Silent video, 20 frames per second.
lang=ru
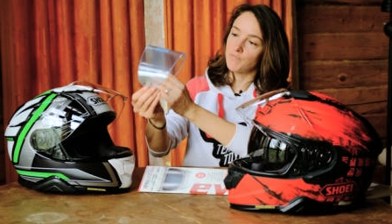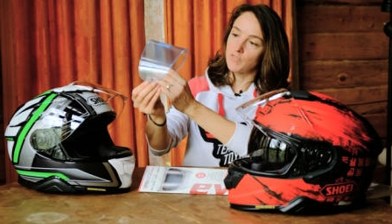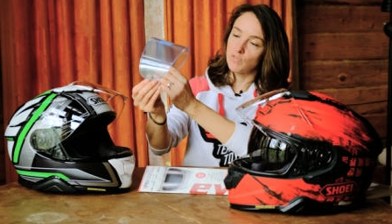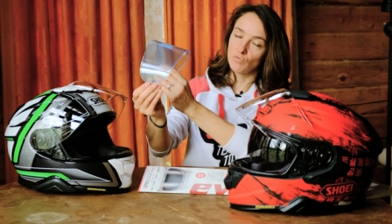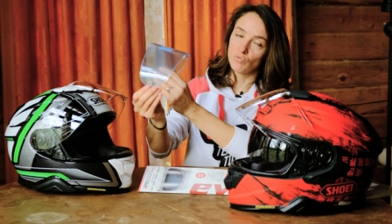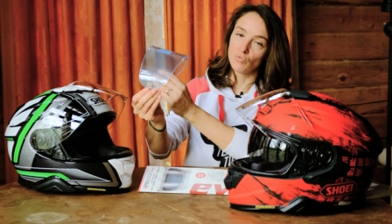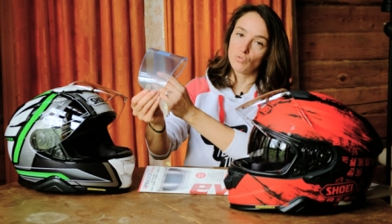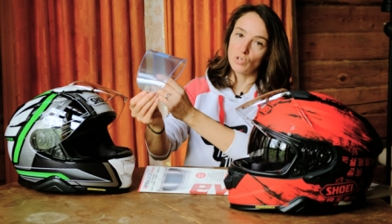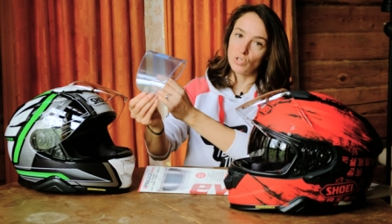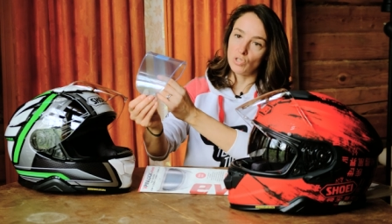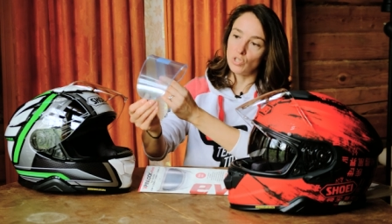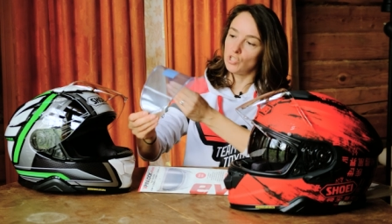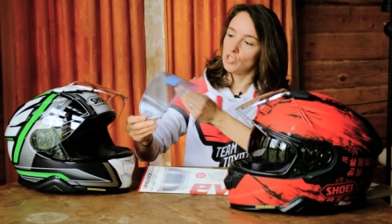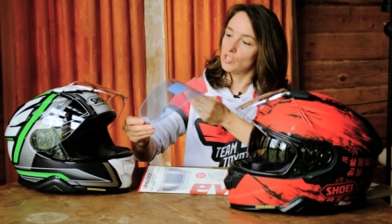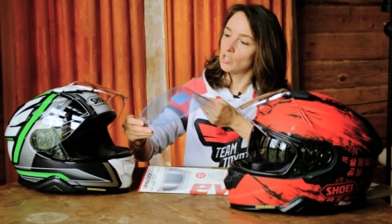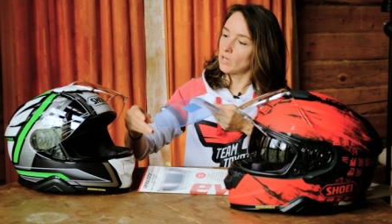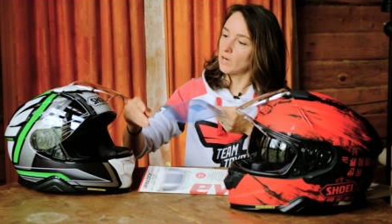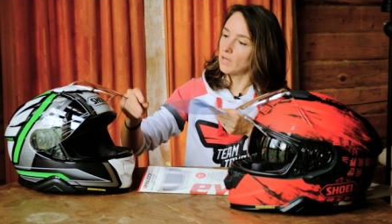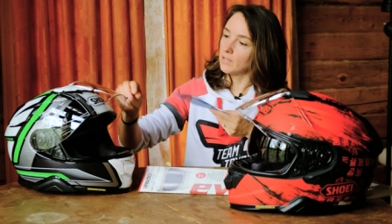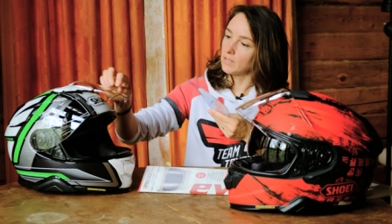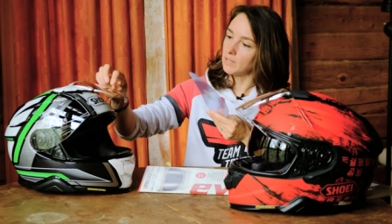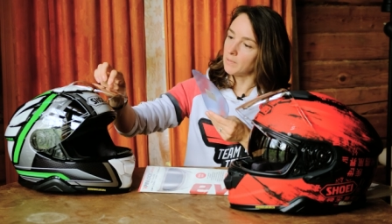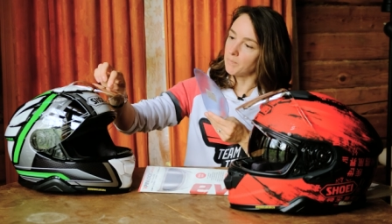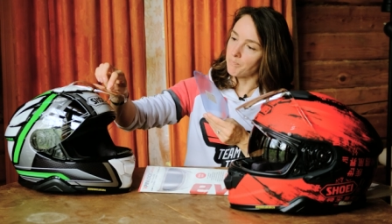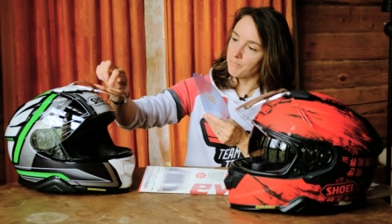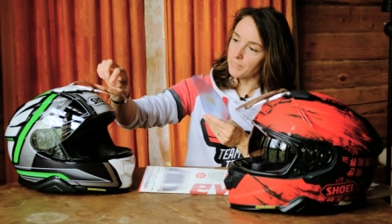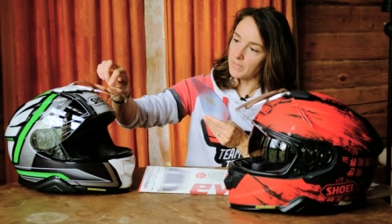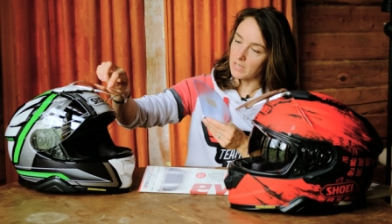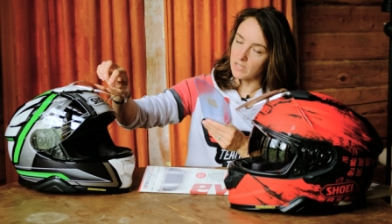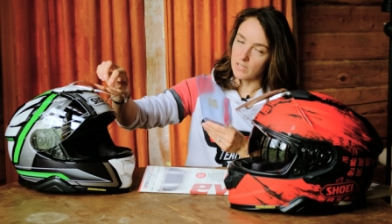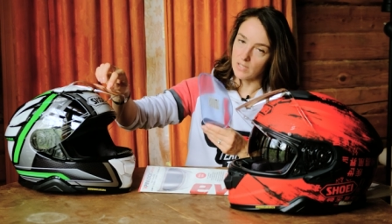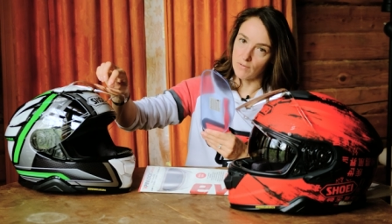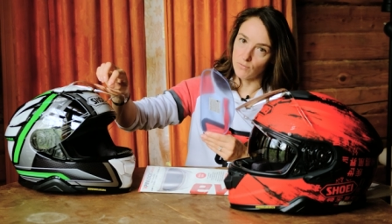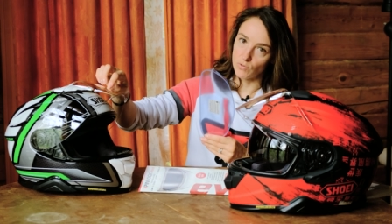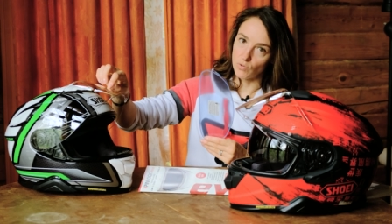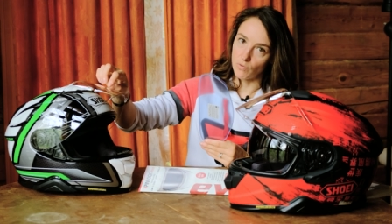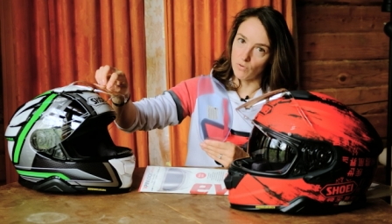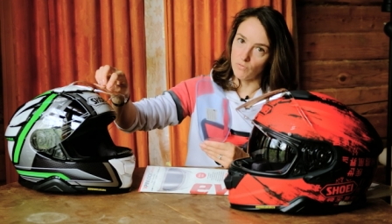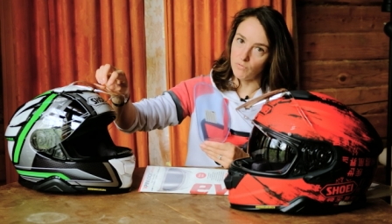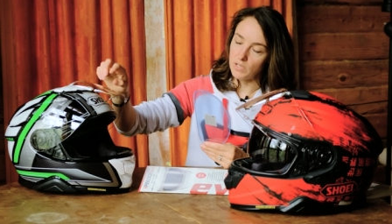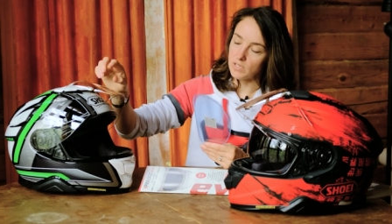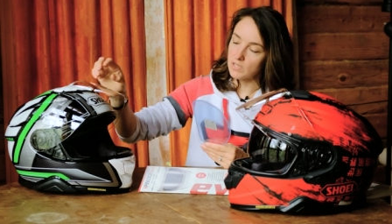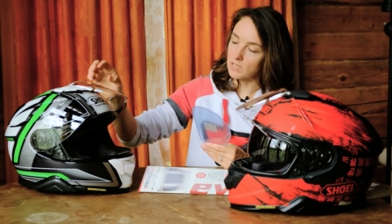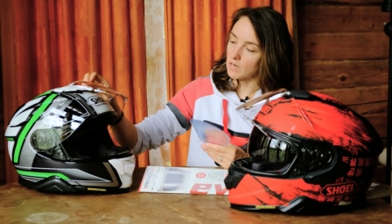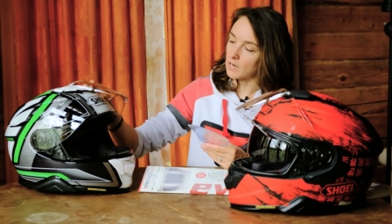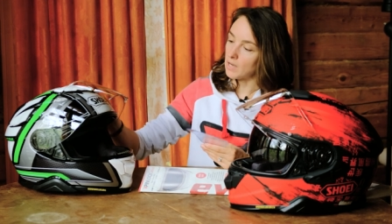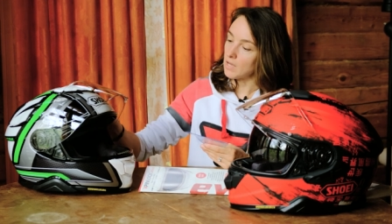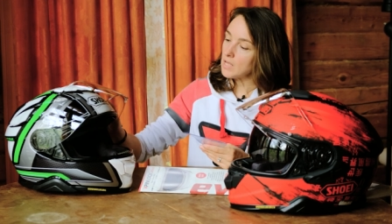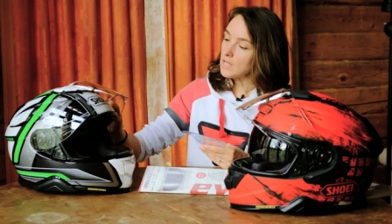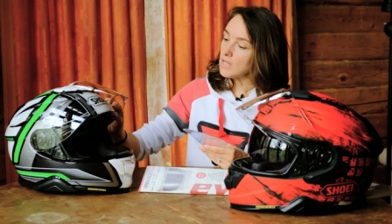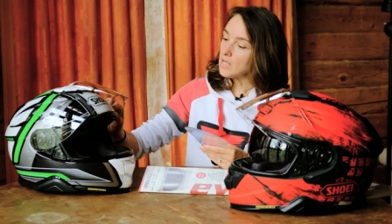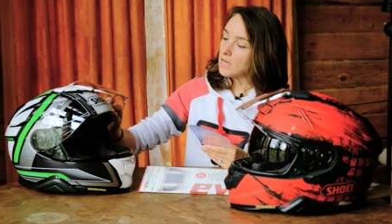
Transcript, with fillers: с внутренней стороны основного визора